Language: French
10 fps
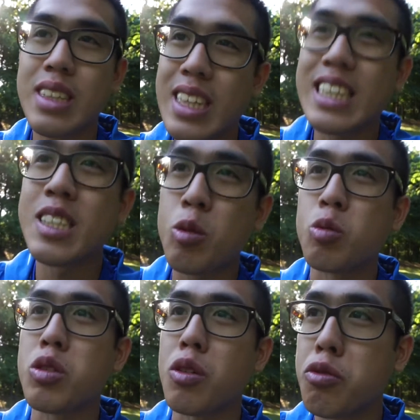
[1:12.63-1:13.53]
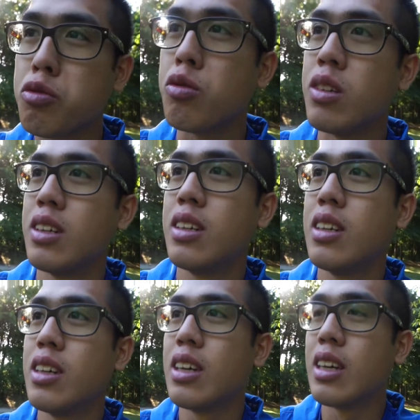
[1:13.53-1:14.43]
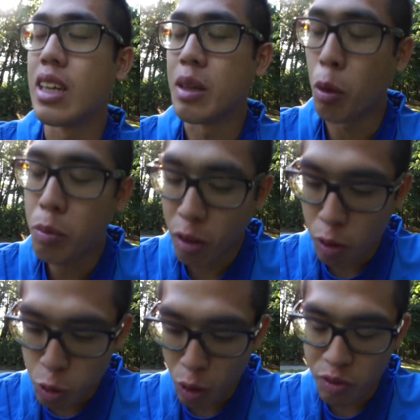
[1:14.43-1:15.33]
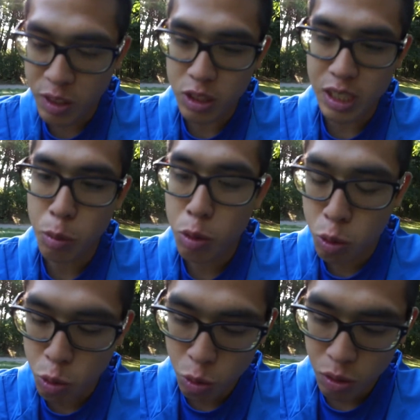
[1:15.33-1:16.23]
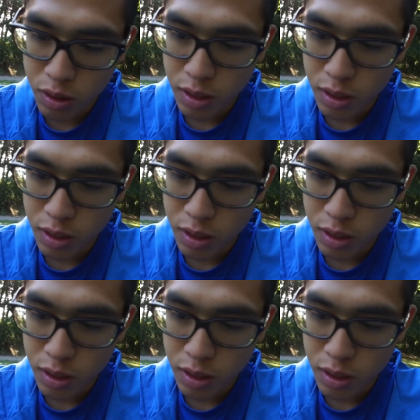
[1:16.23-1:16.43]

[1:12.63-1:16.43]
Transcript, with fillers: Qu'est-ce qu'on s'en fout Tu vois, on vit dans un monde où